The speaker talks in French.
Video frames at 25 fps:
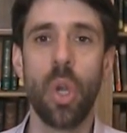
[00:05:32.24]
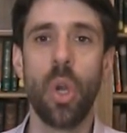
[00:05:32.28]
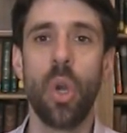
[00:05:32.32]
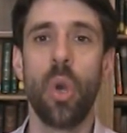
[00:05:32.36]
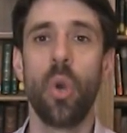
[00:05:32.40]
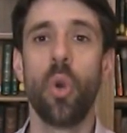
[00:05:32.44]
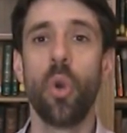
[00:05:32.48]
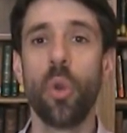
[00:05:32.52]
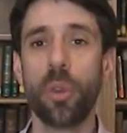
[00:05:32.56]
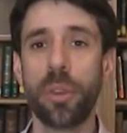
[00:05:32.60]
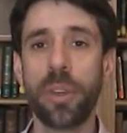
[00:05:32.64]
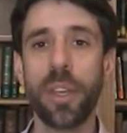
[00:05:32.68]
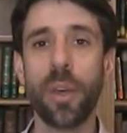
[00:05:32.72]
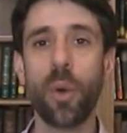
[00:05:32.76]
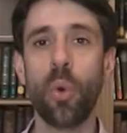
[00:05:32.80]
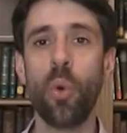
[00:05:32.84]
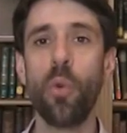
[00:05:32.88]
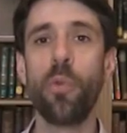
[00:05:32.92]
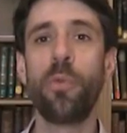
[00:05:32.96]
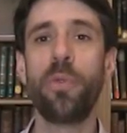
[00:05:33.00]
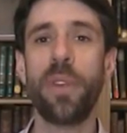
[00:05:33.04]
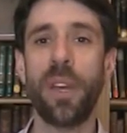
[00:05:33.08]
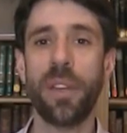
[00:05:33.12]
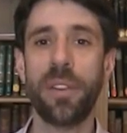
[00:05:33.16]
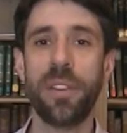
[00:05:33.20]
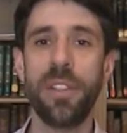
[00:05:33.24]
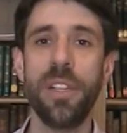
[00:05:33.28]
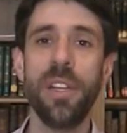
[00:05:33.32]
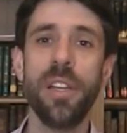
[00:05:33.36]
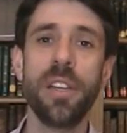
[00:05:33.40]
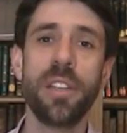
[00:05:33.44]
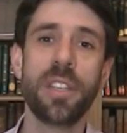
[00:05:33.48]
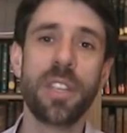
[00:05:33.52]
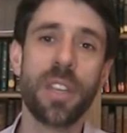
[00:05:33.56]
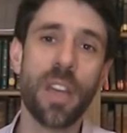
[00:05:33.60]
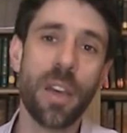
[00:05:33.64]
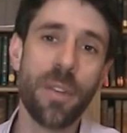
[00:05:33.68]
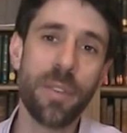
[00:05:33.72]
Le terreau fertile
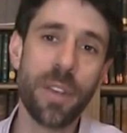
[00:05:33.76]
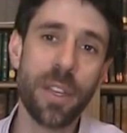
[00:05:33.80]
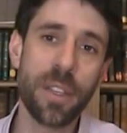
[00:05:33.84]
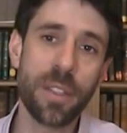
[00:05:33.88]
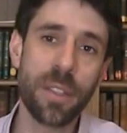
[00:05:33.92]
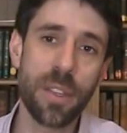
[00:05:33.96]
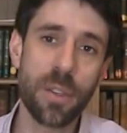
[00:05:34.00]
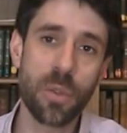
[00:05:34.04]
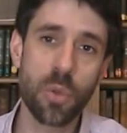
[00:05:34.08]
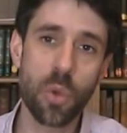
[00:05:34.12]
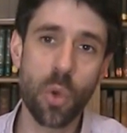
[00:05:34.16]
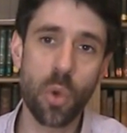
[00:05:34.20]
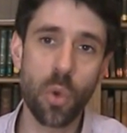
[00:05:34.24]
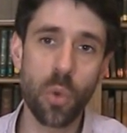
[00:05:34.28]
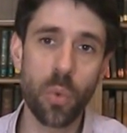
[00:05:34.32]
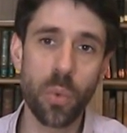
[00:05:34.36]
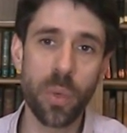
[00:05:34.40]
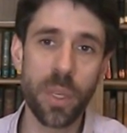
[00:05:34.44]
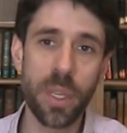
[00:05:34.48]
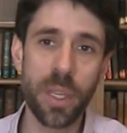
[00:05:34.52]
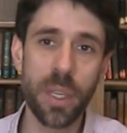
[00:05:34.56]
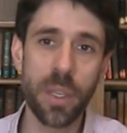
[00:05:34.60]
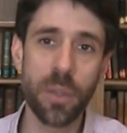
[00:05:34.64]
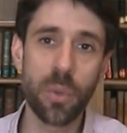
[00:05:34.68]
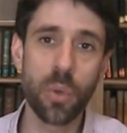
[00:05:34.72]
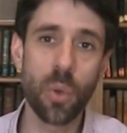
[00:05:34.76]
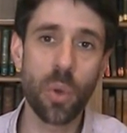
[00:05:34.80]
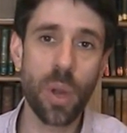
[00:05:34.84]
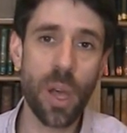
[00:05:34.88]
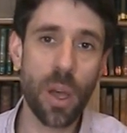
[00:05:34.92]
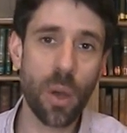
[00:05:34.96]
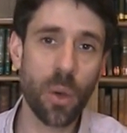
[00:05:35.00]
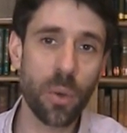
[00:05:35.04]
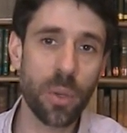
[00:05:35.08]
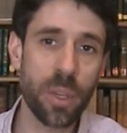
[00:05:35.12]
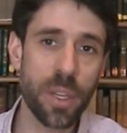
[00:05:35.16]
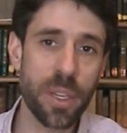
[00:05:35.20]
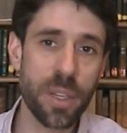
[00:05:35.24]
qui avait été celui de
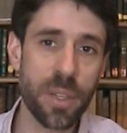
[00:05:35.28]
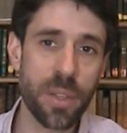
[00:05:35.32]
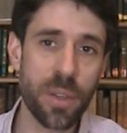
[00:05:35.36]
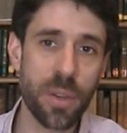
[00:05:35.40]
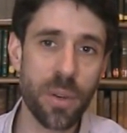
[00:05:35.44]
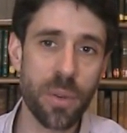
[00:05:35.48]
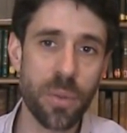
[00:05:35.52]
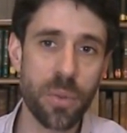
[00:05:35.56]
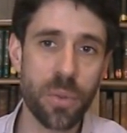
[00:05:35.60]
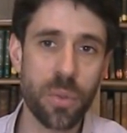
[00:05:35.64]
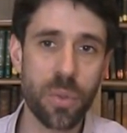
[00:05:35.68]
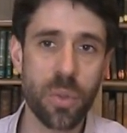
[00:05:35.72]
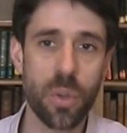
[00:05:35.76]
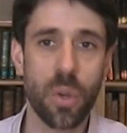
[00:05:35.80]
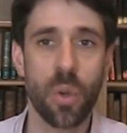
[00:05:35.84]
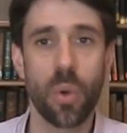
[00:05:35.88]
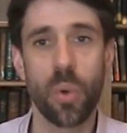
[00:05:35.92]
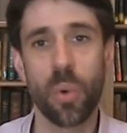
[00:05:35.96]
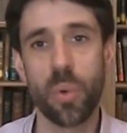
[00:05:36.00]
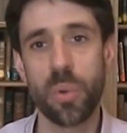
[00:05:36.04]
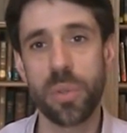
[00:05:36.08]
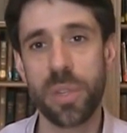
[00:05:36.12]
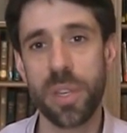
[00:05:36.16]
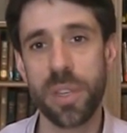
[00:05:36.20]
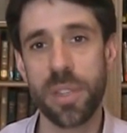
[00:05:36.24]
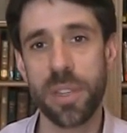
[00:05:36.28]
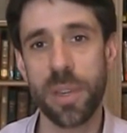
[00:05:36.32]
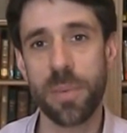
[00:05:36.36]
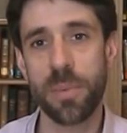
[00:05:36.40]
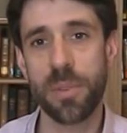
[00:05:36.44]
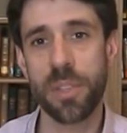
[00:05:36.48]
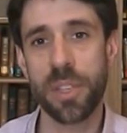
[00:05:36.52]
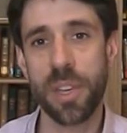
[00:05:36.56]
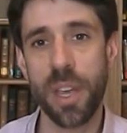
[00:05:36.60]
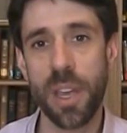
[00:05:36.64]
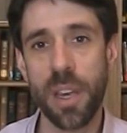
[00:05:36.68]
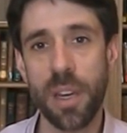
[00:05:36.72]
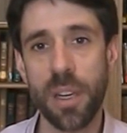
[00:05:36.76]
la Renaissance au XVIe
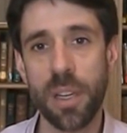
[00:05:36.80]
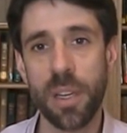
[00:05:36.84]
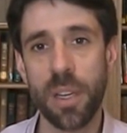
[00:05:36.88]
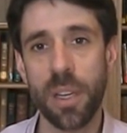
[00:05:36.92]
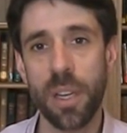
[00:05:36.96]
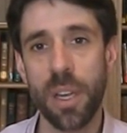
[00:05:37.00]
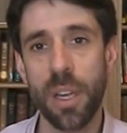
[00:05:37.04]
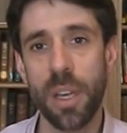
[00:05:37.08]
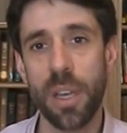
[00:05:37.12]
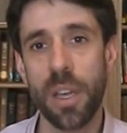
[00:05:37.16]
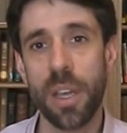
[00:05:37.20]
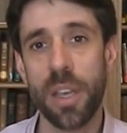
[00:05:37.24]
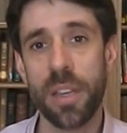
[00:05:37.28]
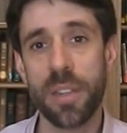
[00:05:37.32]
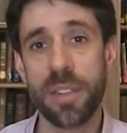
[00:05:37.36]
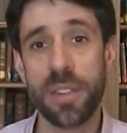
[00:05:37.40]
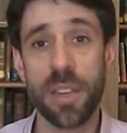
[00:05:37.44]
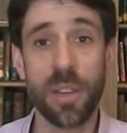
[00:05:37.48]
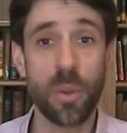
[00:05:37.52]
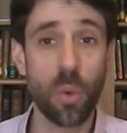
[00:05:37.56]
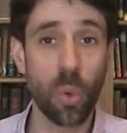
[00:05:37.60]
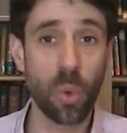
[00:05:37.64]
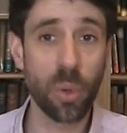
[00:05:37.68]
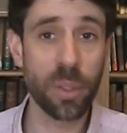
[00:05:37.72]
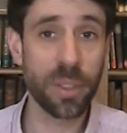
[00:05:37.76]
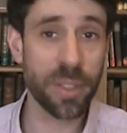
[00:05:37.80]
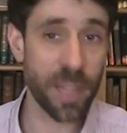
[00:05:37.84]
siècle s'est donc